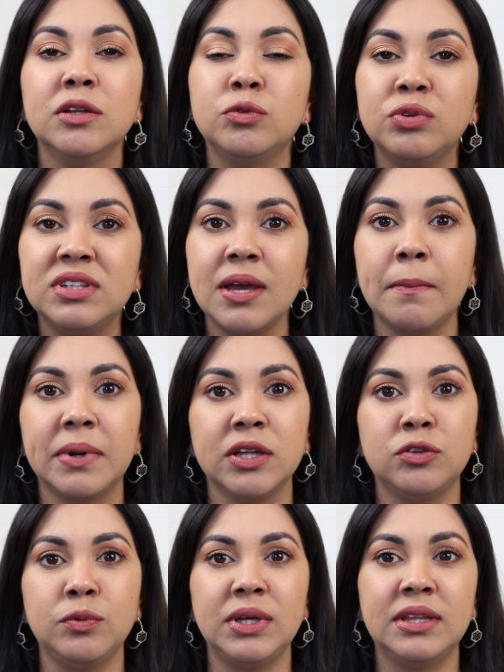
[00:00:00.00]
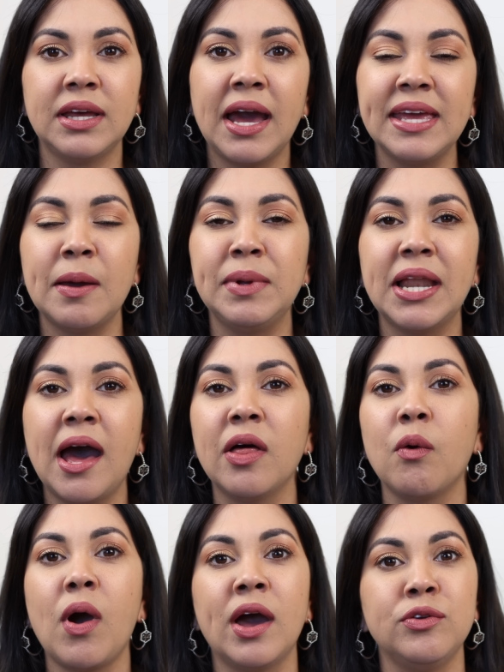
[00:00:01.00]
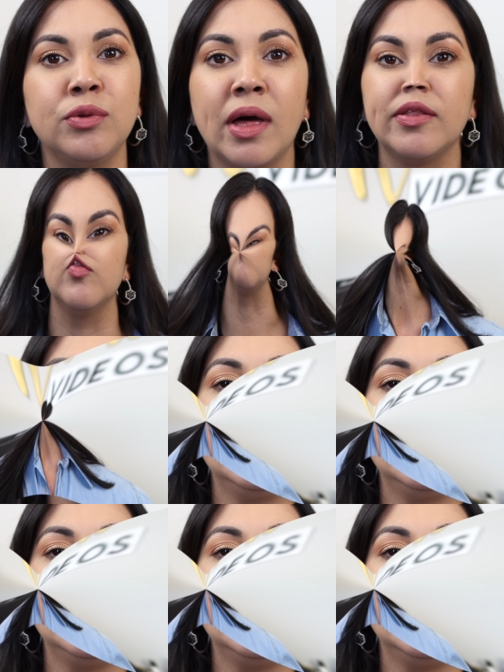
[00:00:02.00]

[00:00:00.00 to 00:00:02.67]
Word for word: tú siempre estuviste ahí a mi lado ayudándome.